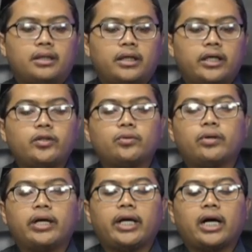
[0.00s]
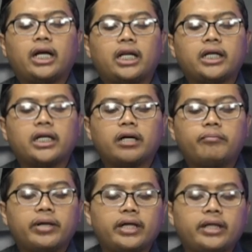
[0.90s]
aduhai alangkah
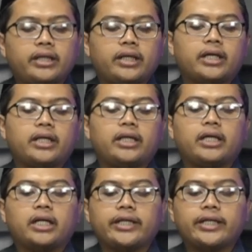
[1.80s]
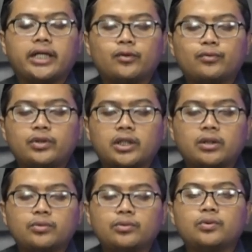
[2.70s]
baiknya kiranya aku
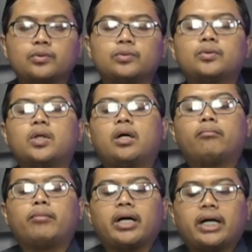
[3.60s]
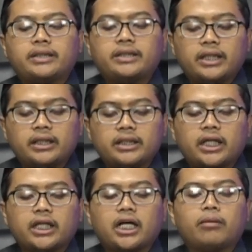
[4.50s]
dahulu
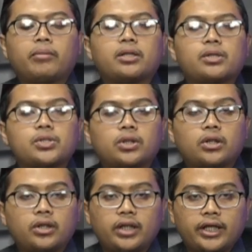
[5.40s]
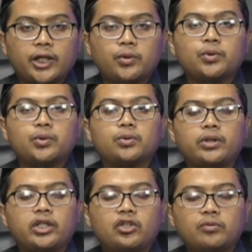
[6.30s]
mengajarkan amal soleh untuk
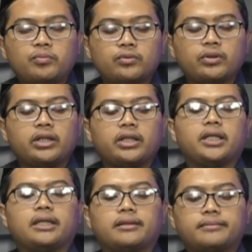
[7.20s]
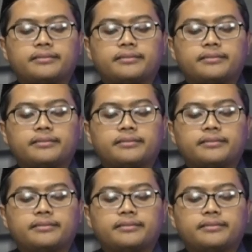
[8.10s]
hidupku ini